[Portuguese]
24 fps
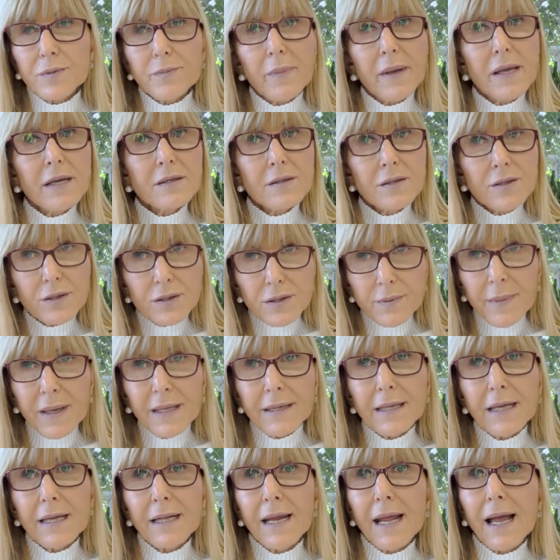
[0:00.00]
bênçãos
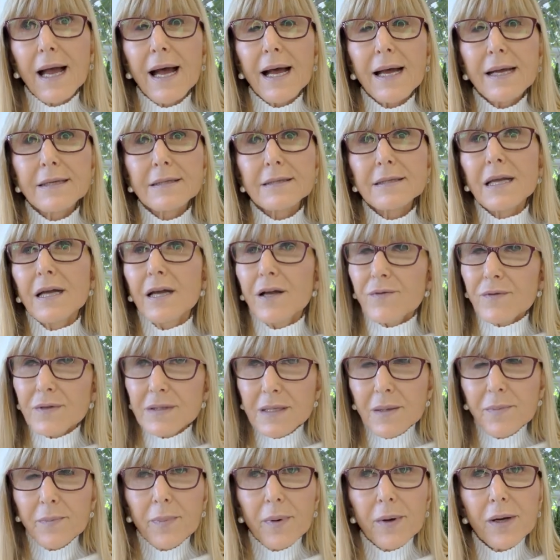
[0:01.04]
materiais.
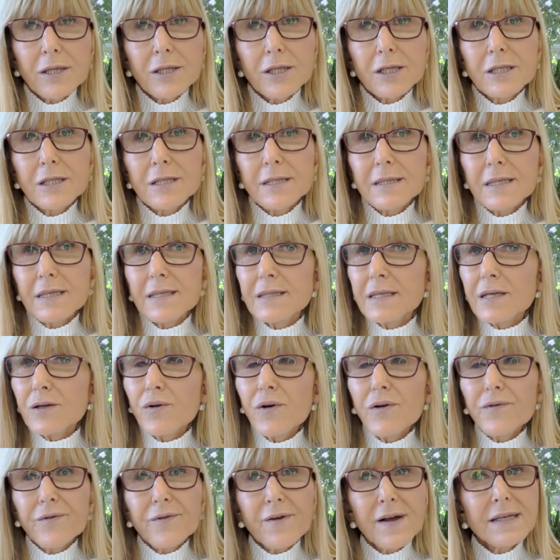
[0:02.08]
Você pode dizer,
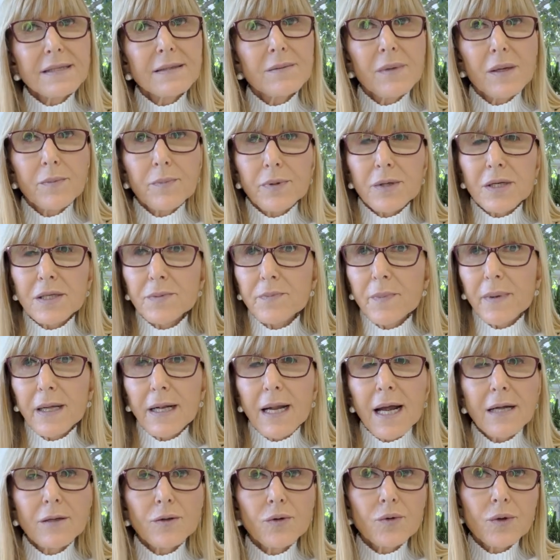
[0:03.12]
Senhor, faz-me
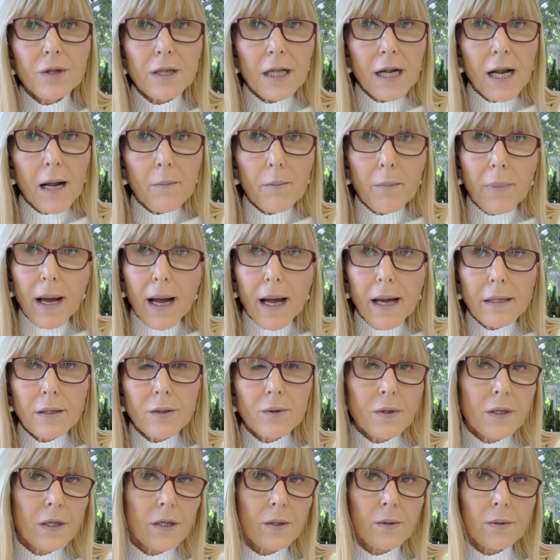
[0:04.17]
prosperar no
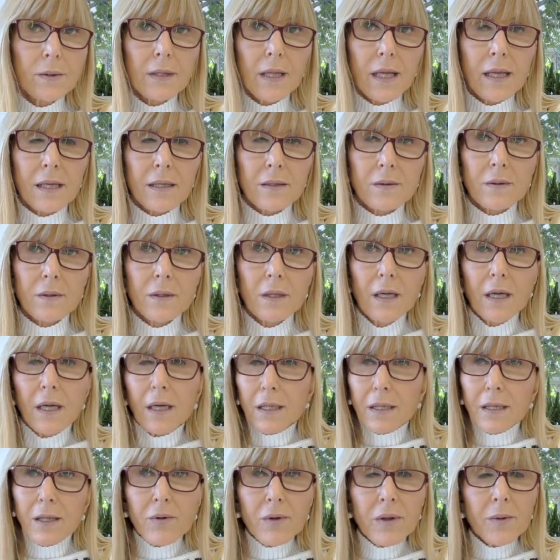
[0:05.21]
trabalho que eu tenho.
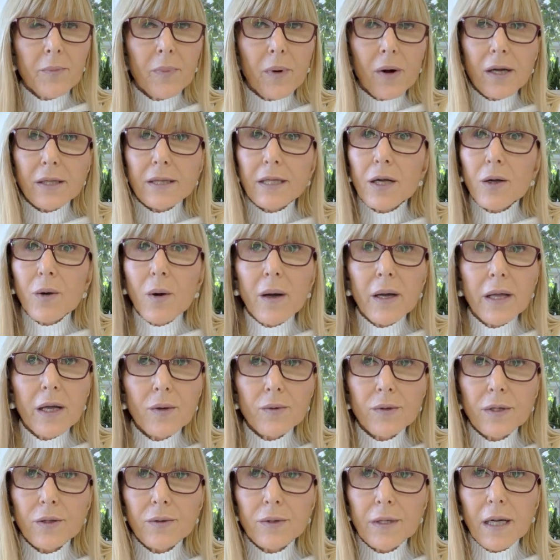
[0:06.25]
Não importa qual é
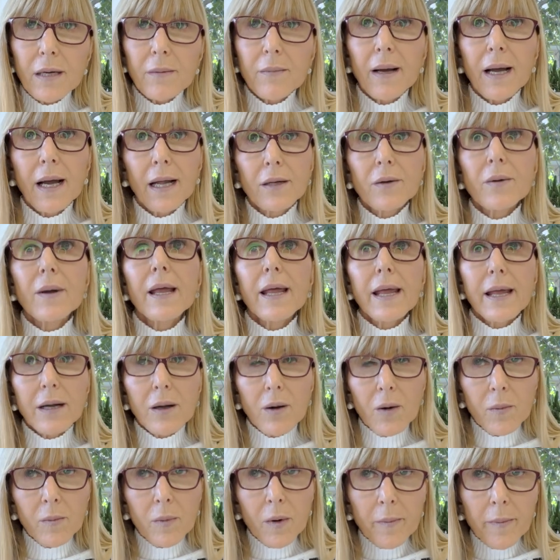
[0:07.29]
o teu trabalho, é
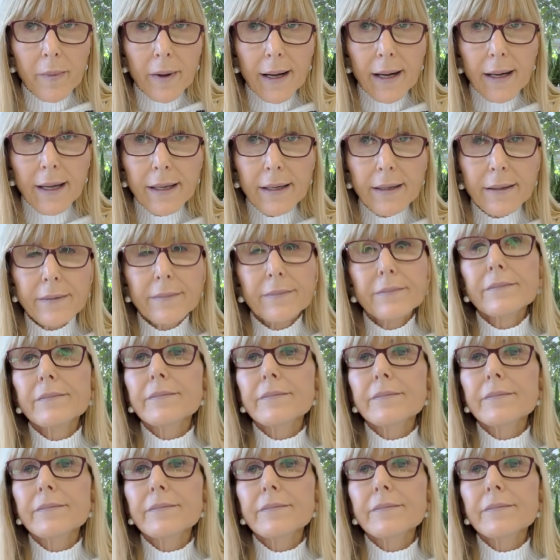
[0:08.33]
como mãe,